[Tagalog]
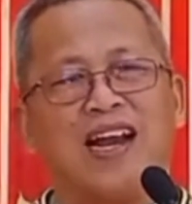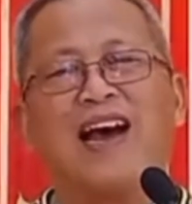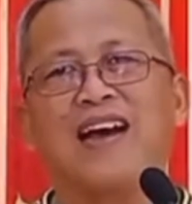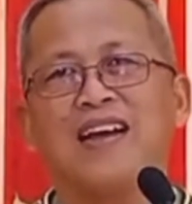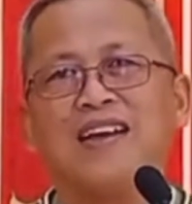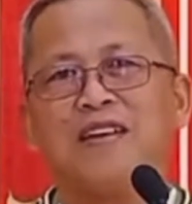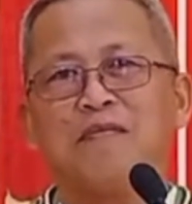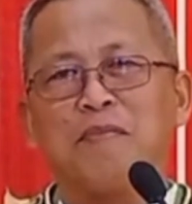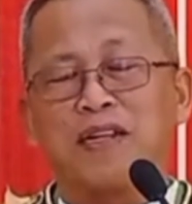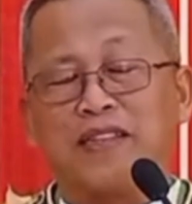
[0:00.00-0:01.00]
Hala,
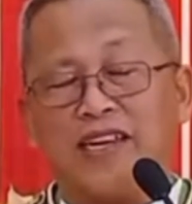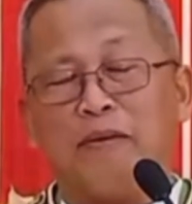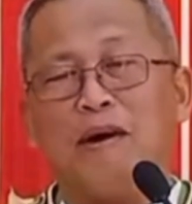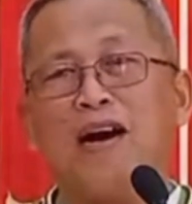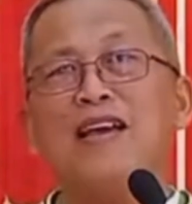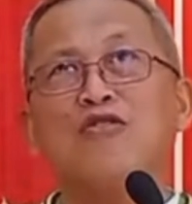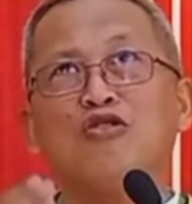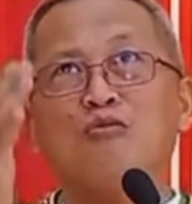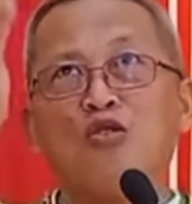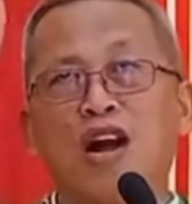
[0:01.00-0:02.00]
pag tinabangay
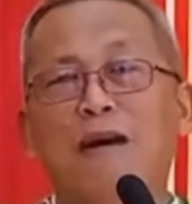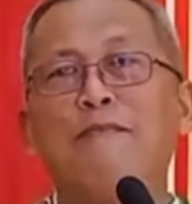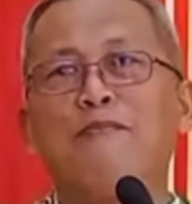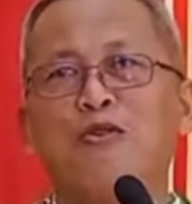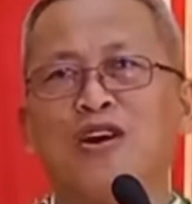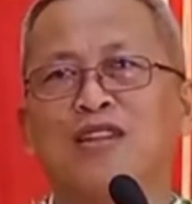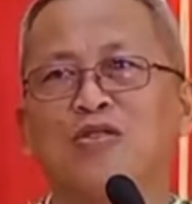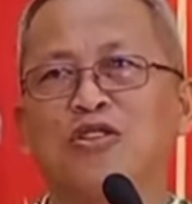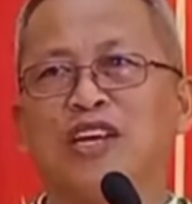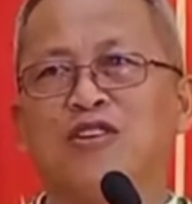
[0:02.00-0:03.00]
ko no mo ampo
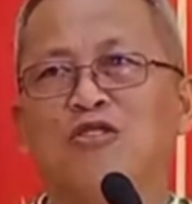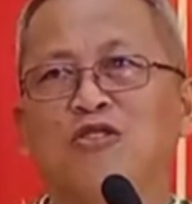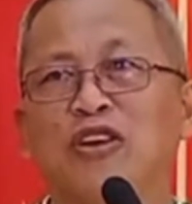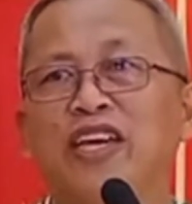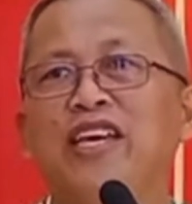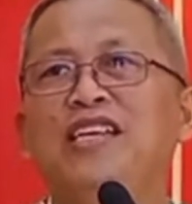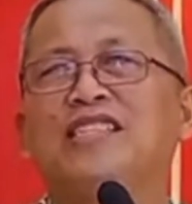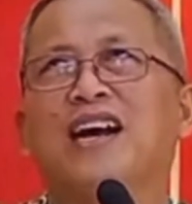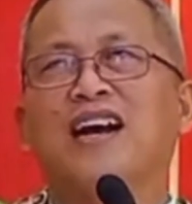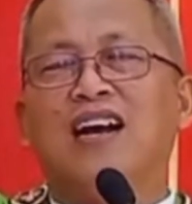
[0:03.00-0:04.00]
ngadtos Ginoo,
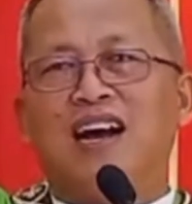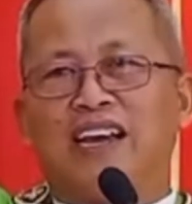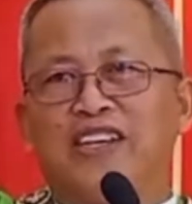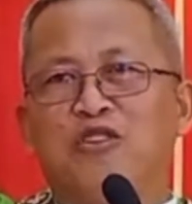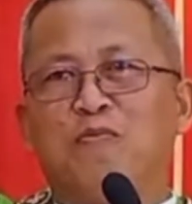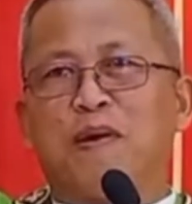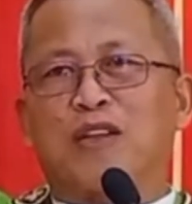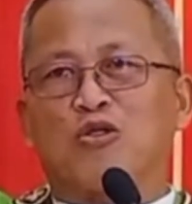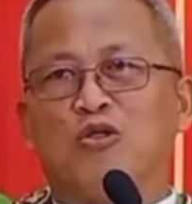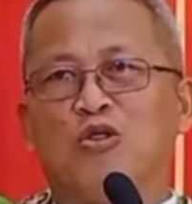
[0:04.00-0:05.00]
iisa ang inyong
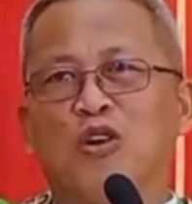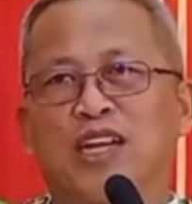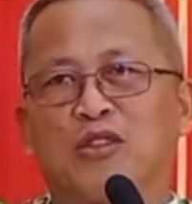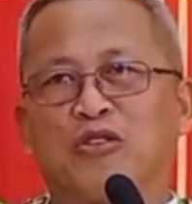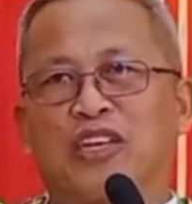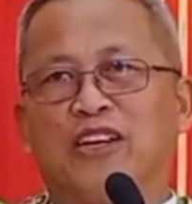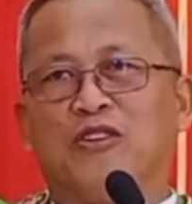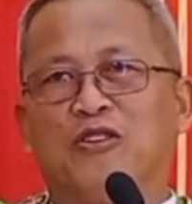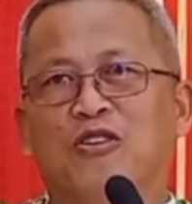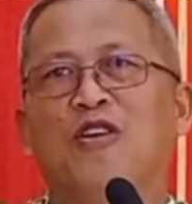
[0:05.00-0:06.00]
pagtuo ngadtos
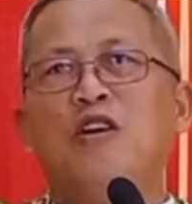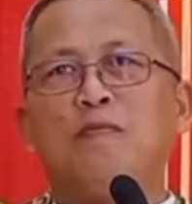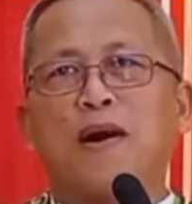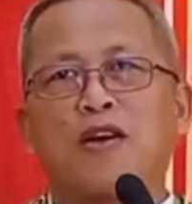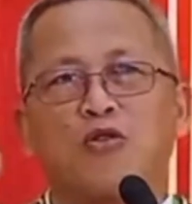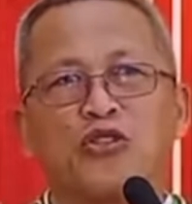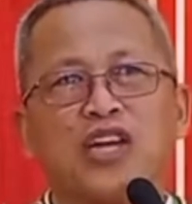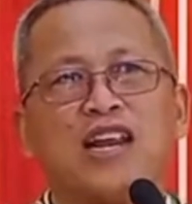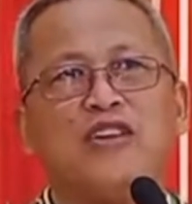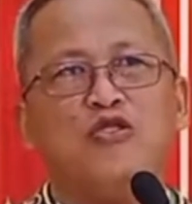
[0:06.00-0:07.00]
Ginoo, pag
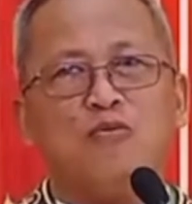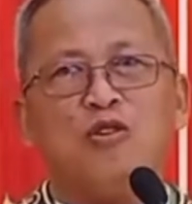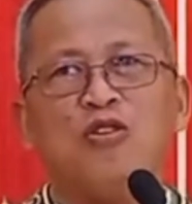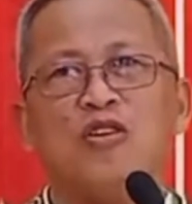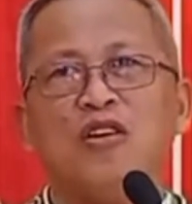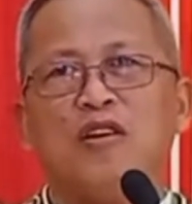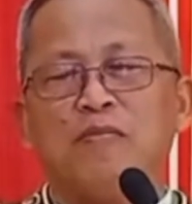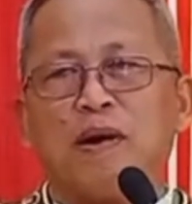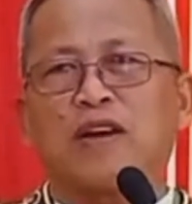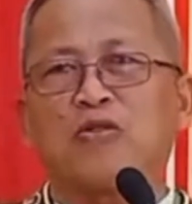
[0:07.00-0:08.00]
rosaryo mo,
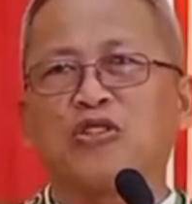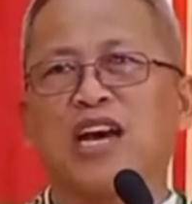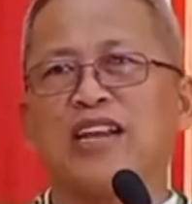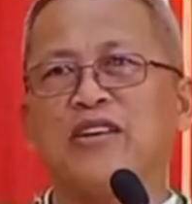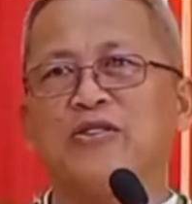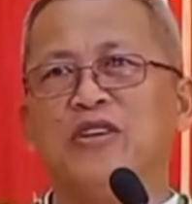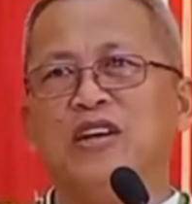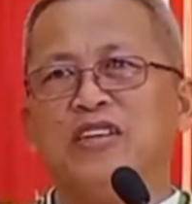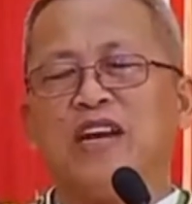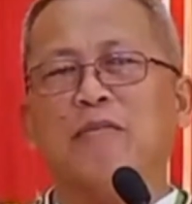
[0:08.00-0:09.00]
pag
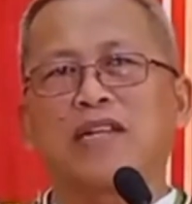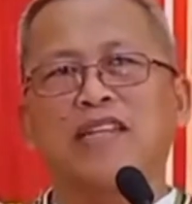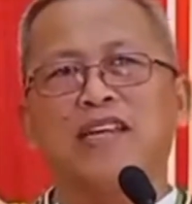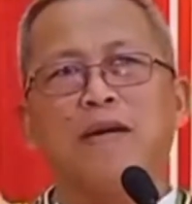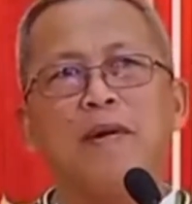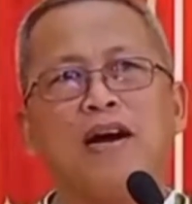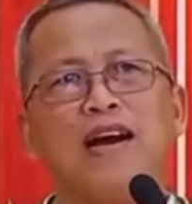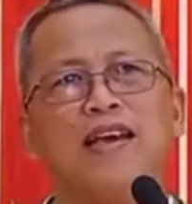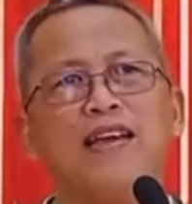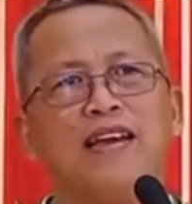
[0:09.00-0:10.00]
rosaryo, niya
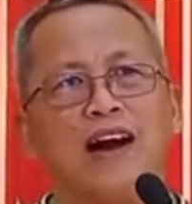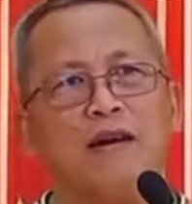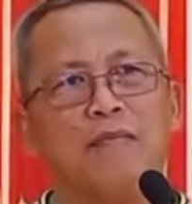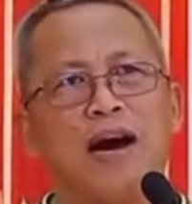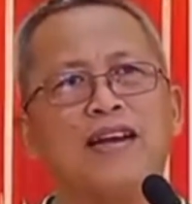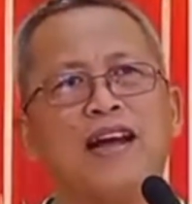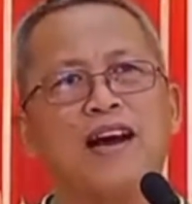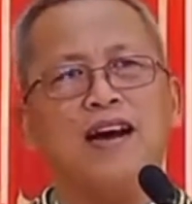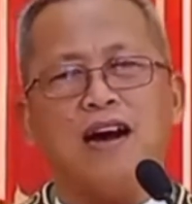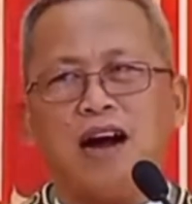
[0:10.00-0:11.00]
magtinabangay ang
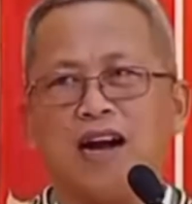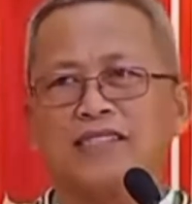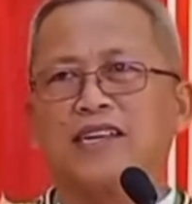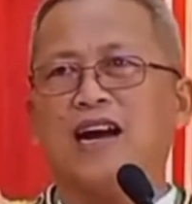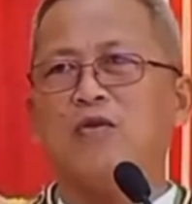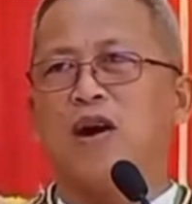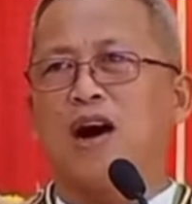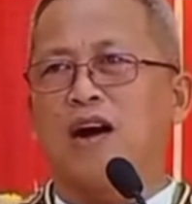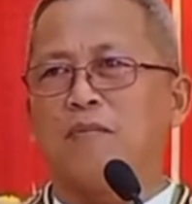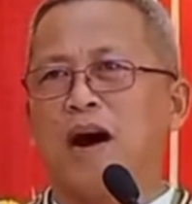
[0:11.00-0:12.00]
bana, ang
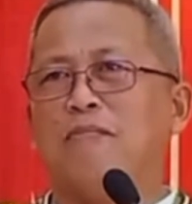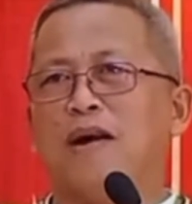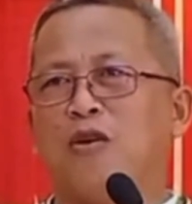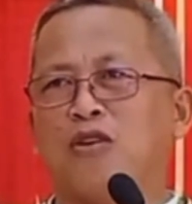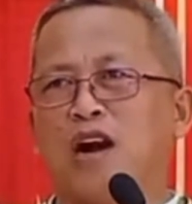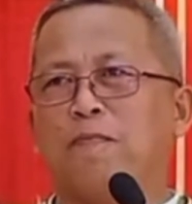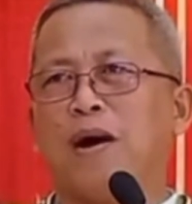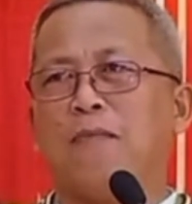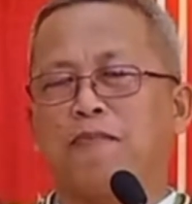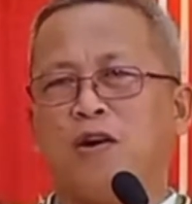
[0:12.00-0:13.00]
asawa, ang mama o
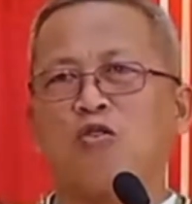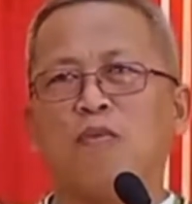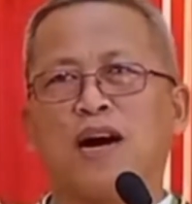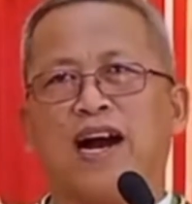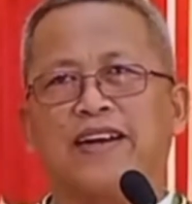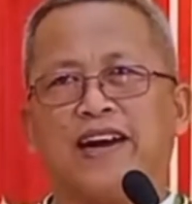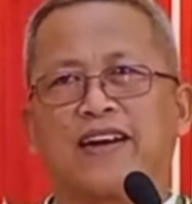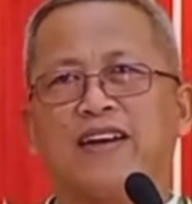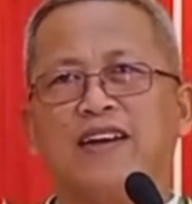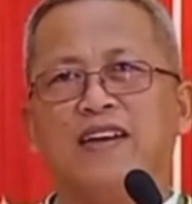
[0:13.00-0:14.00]
ang papa o mga
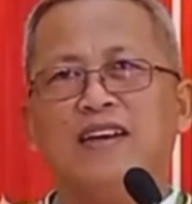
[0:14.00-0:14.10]
anak.